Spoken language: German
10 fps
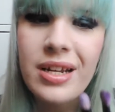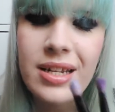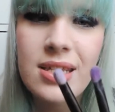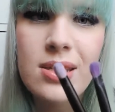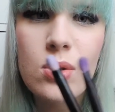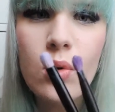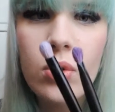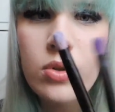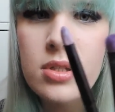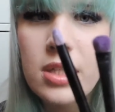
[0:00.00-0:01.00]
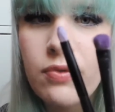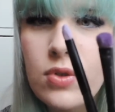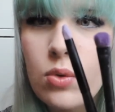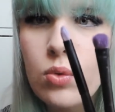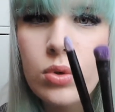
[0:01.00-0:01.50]
Das ist so günstig
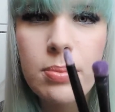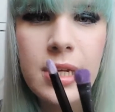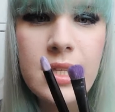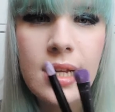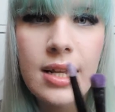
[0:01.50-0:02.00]
für so gute Pinsel.